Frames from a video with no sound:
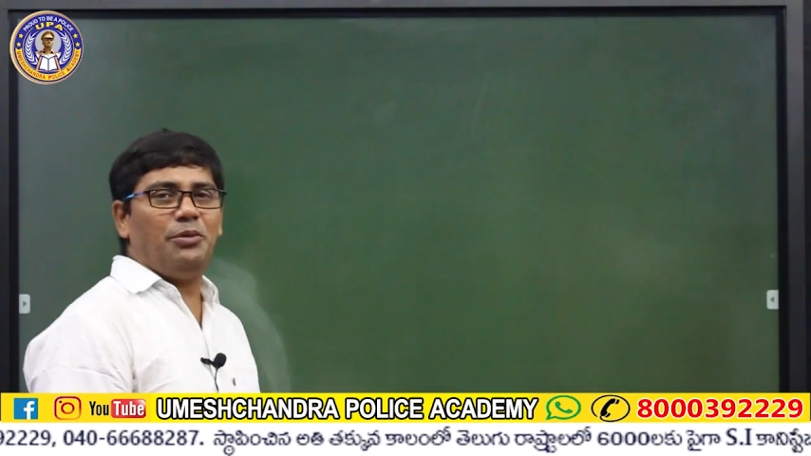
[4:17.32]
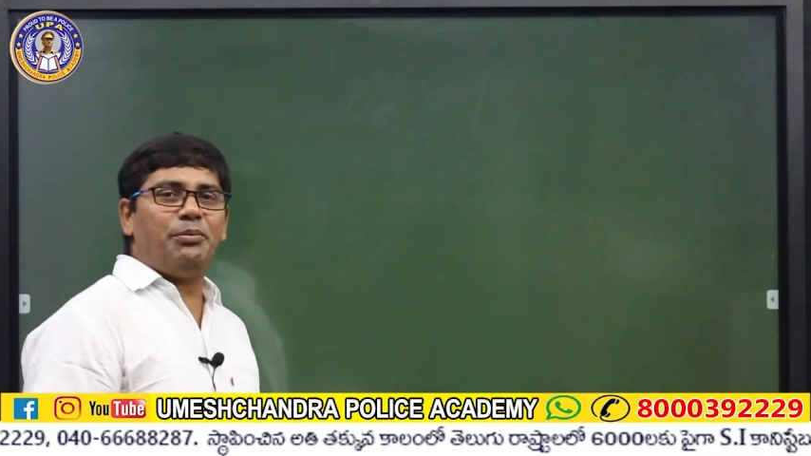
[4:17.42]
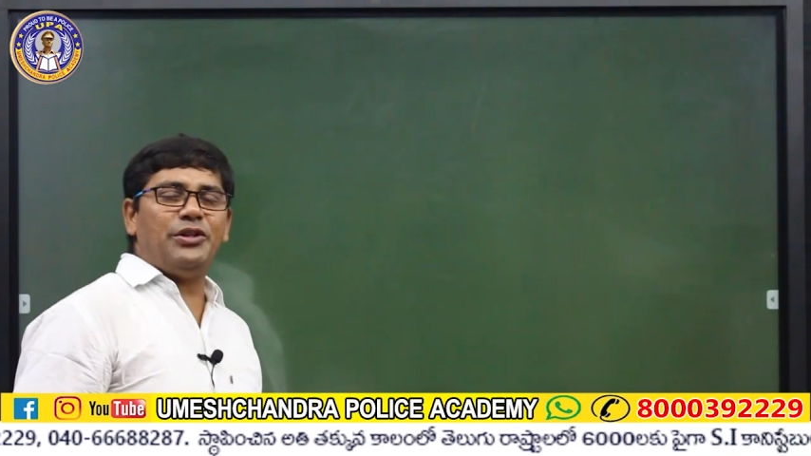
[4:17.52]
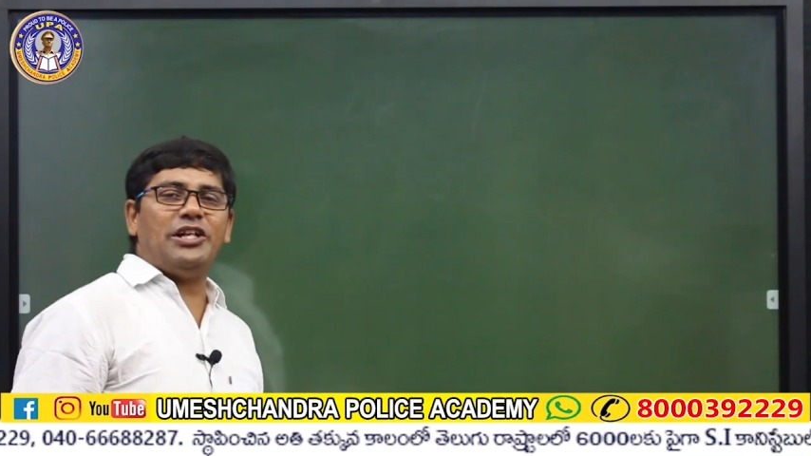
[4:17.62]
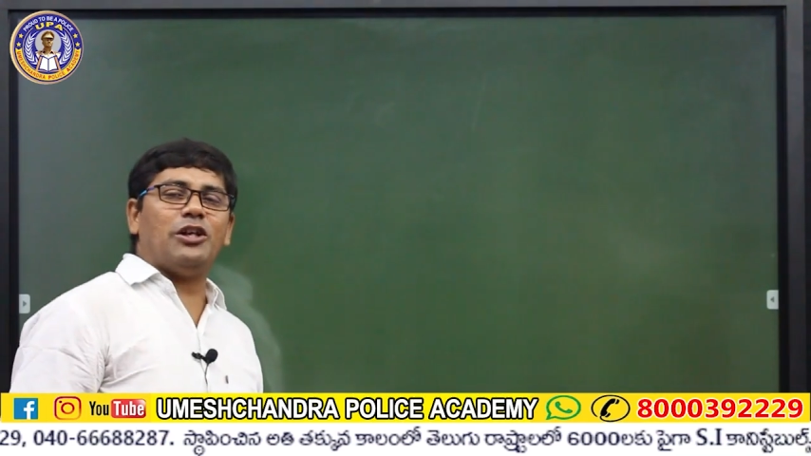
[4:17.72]

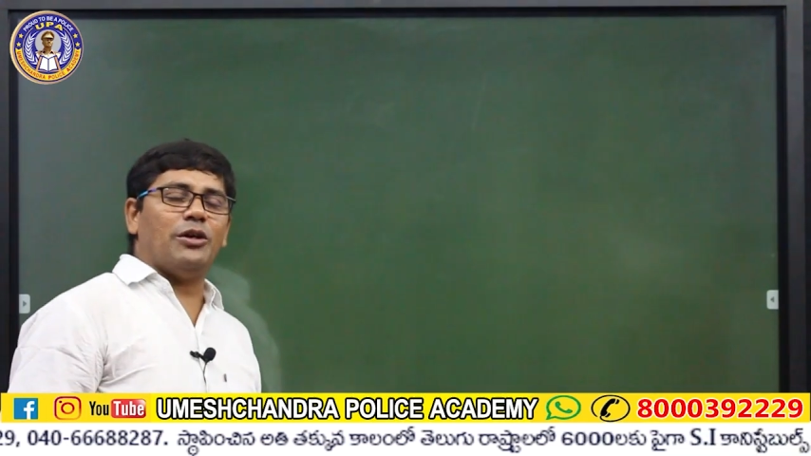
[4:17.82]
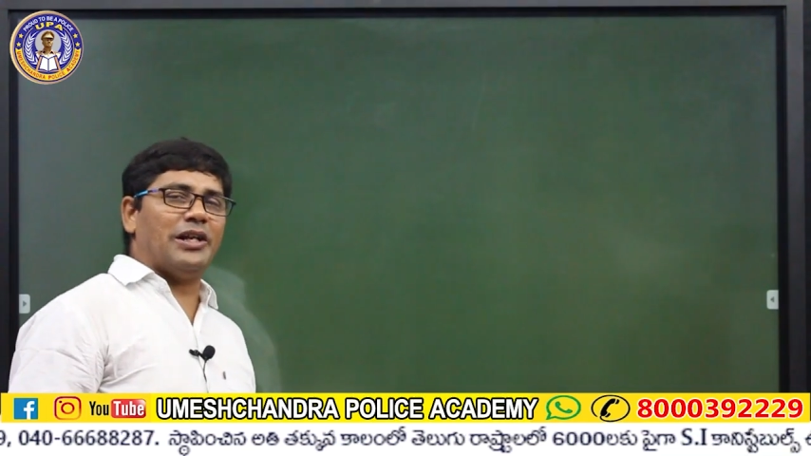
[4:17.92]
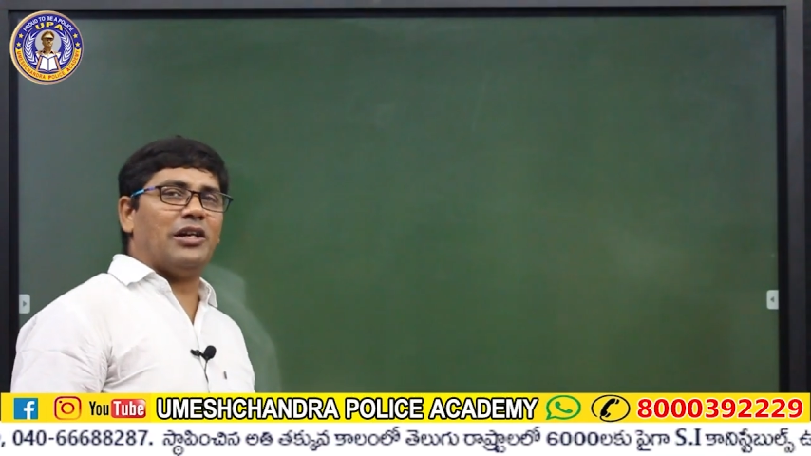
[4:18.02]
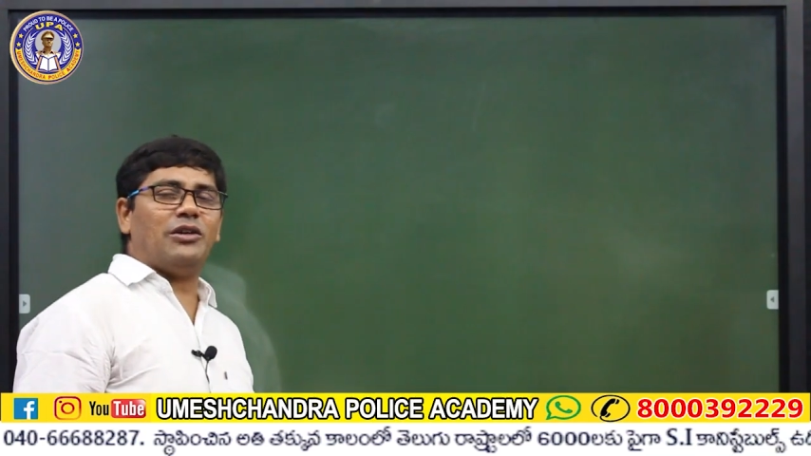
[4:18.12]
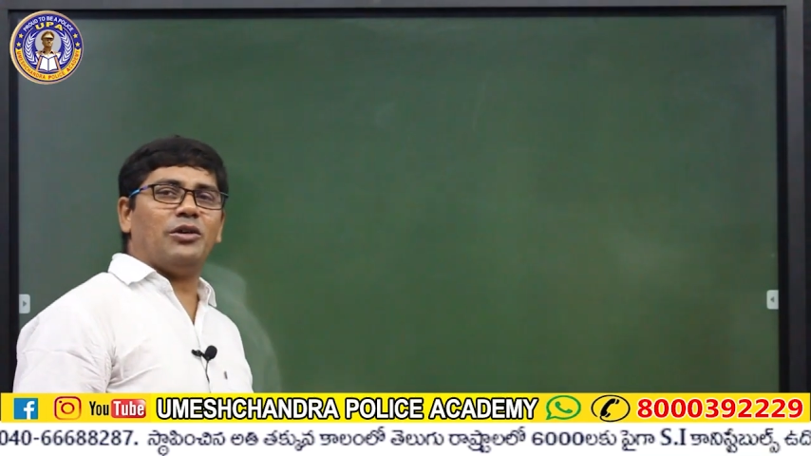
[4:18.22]
ఇప్పుడు దీంట్లో
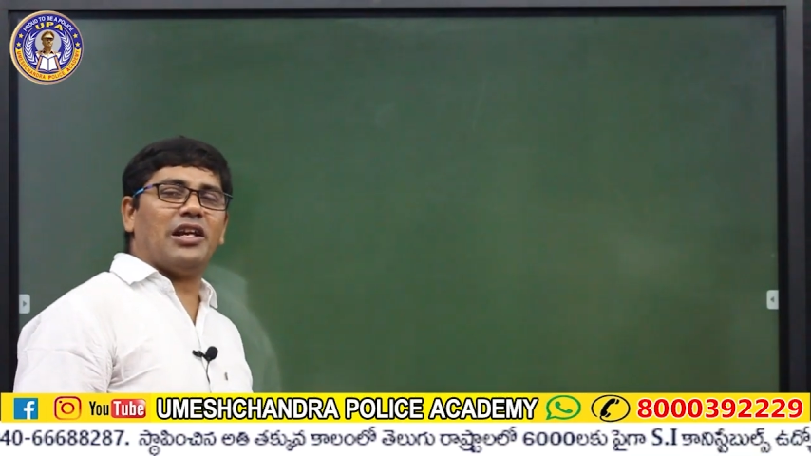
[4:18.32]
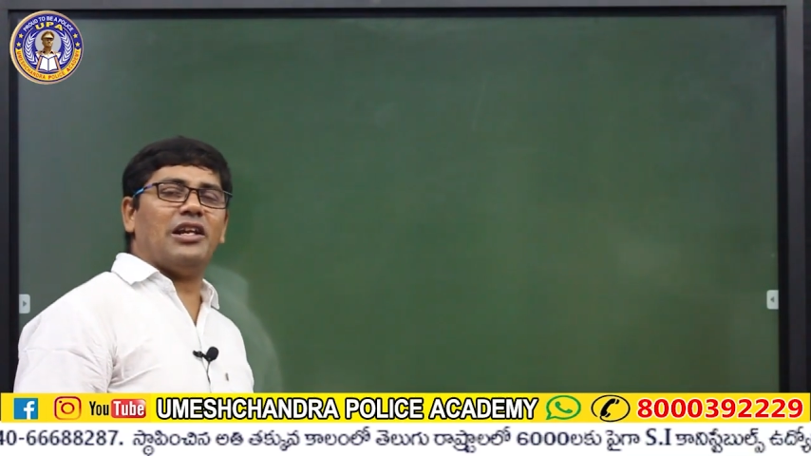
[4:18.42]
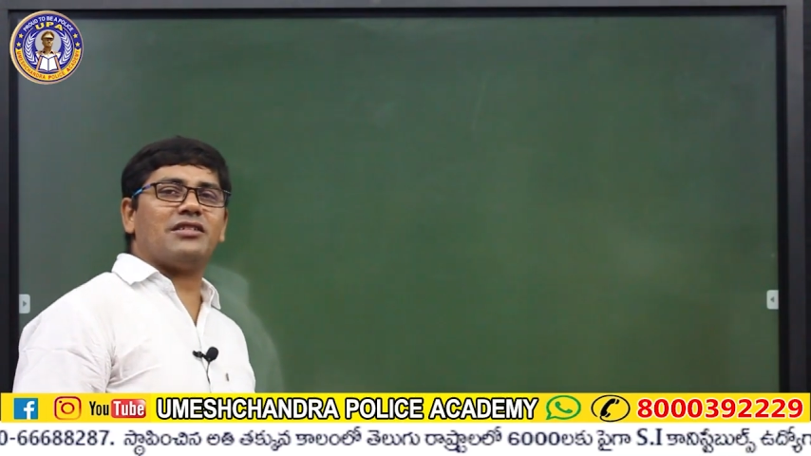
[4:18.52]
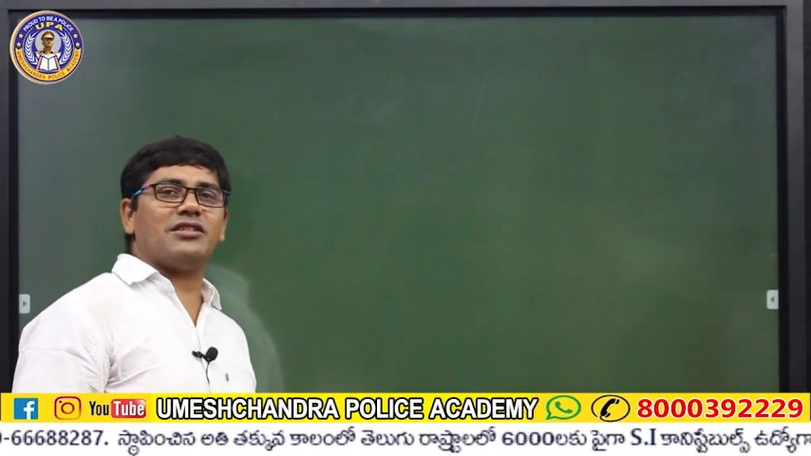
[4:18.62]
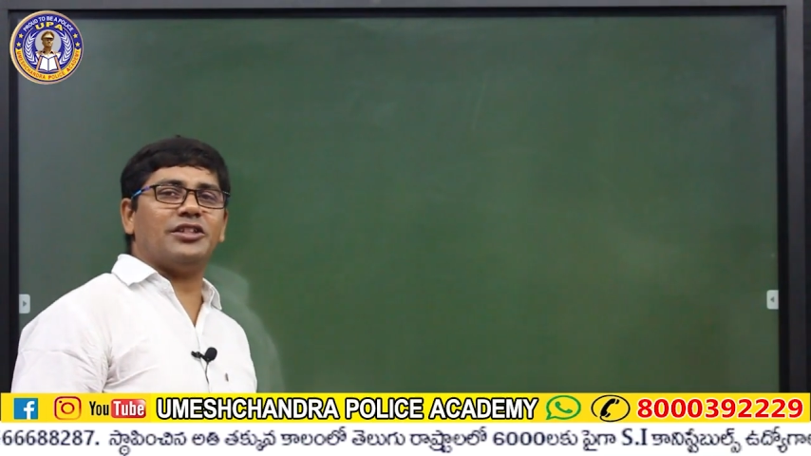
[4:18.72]
మనం ఓకే
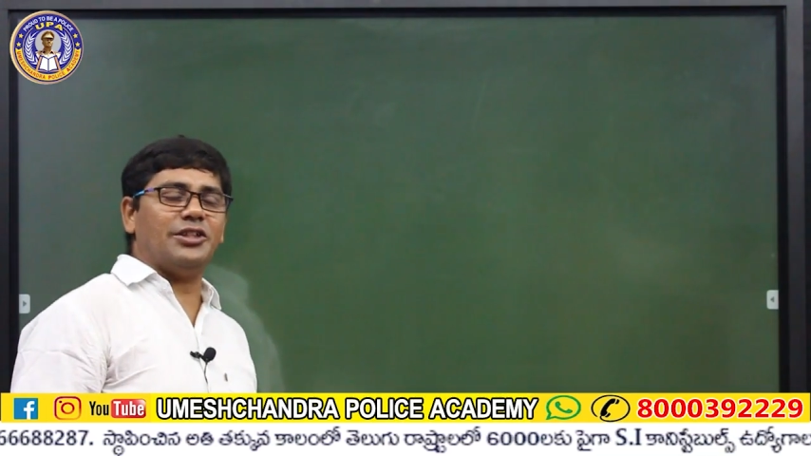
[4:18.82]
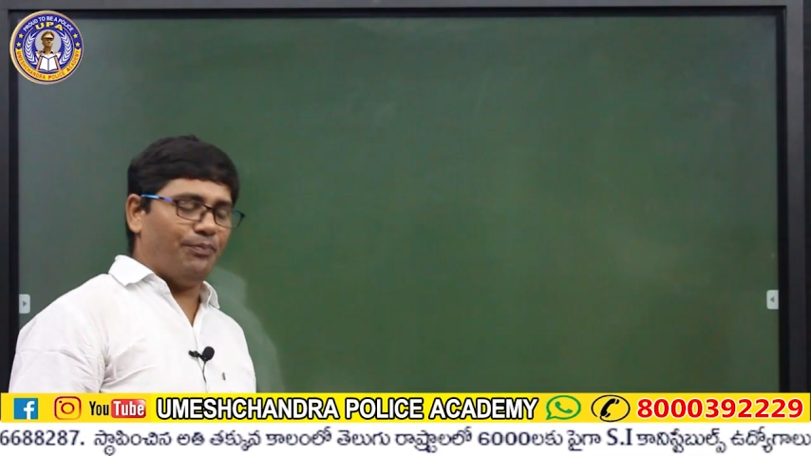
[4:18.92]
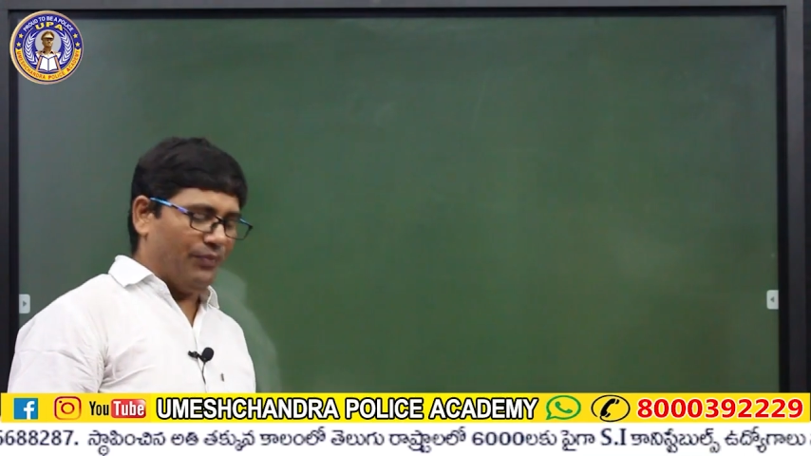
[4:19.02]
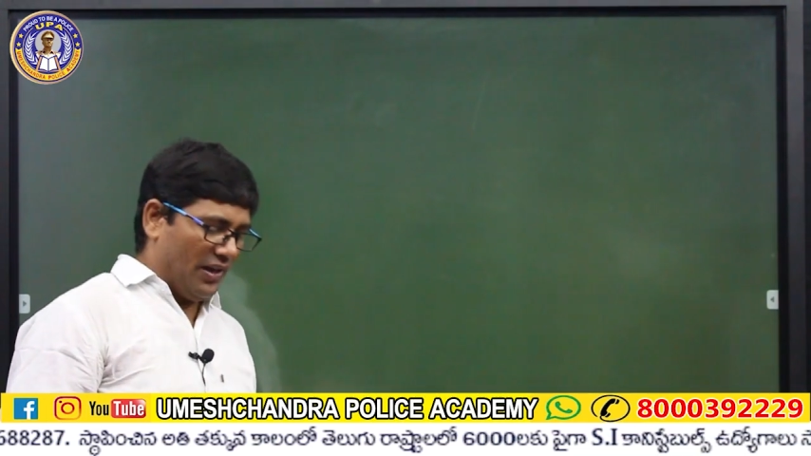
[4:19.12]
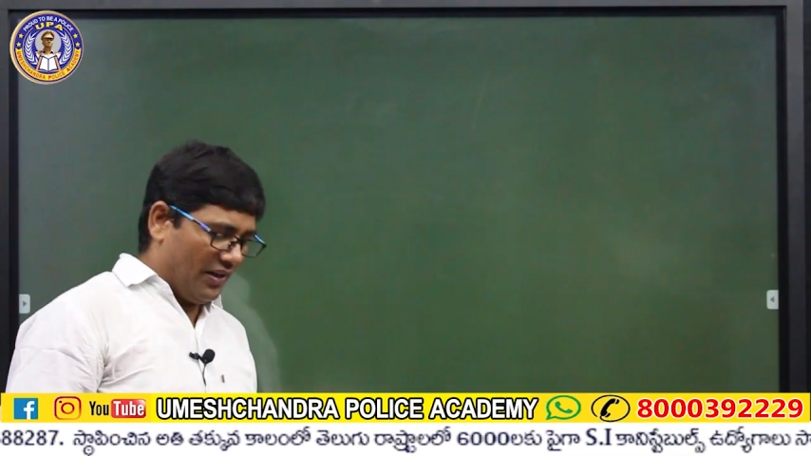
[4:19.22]
నెక్స్ట్
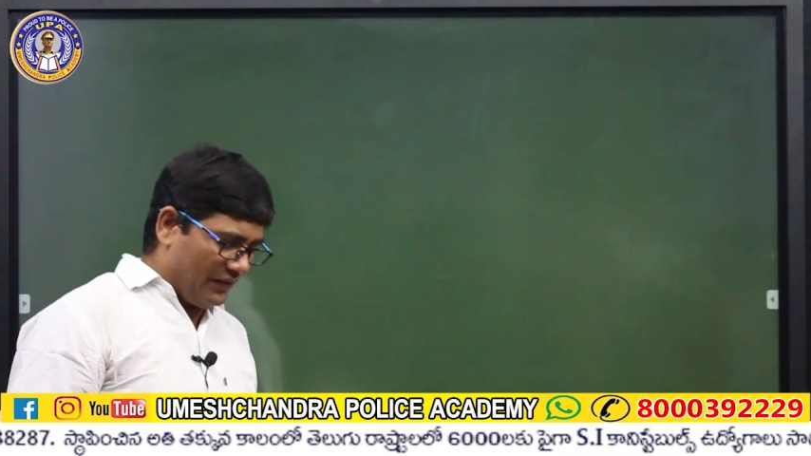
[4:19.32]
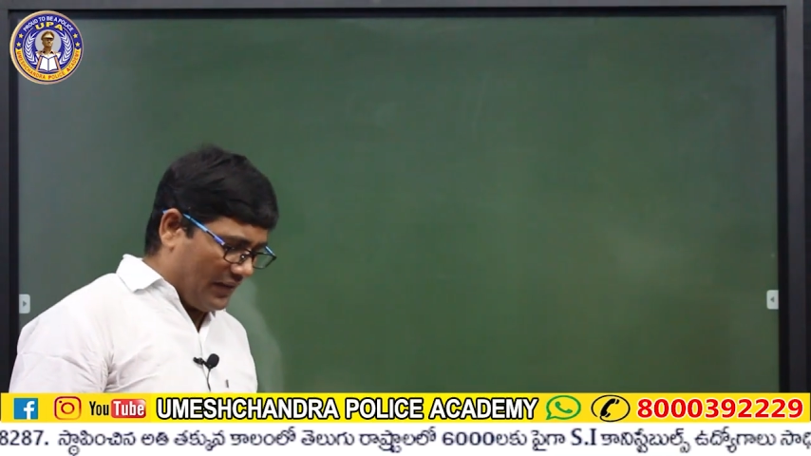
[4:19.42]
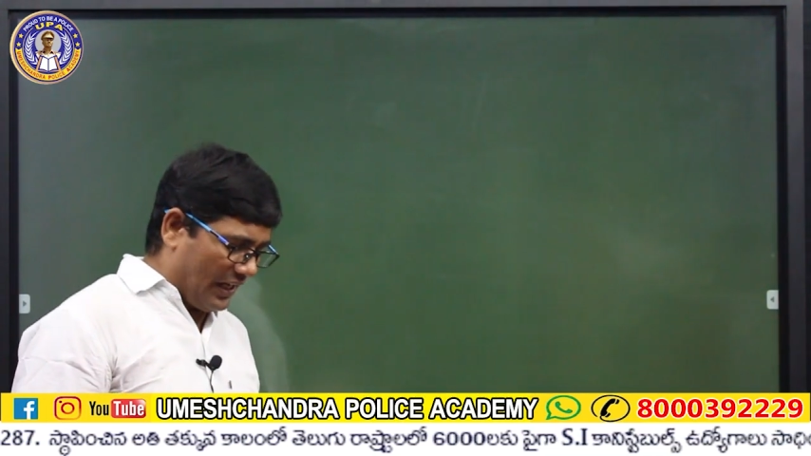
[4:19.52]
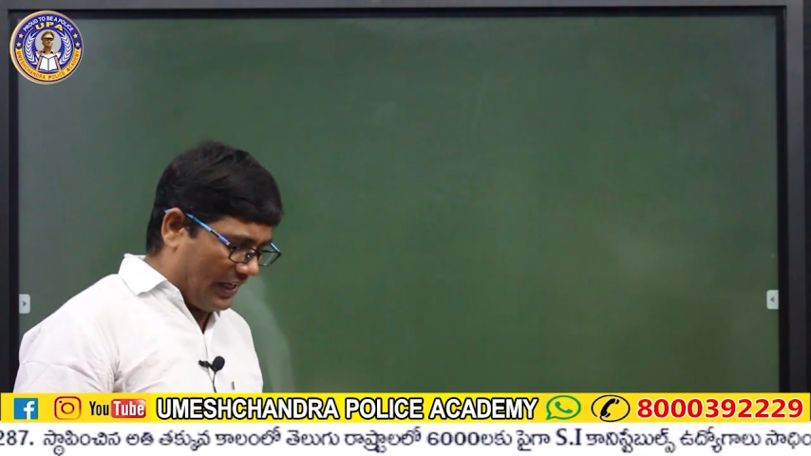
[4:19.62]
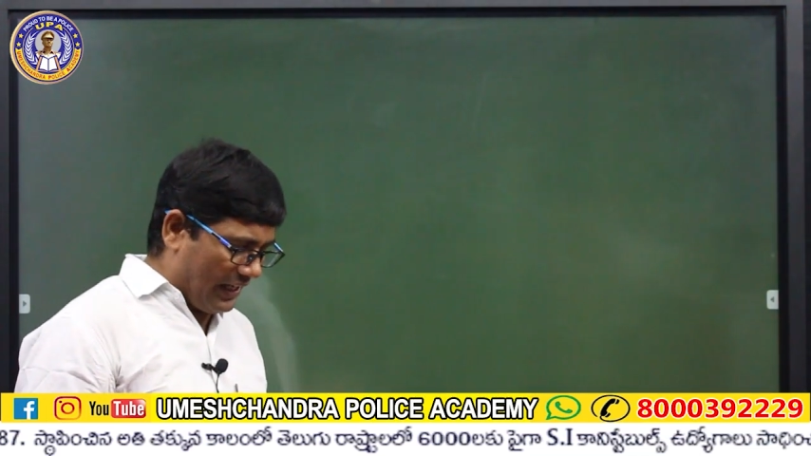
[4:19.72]
ఇది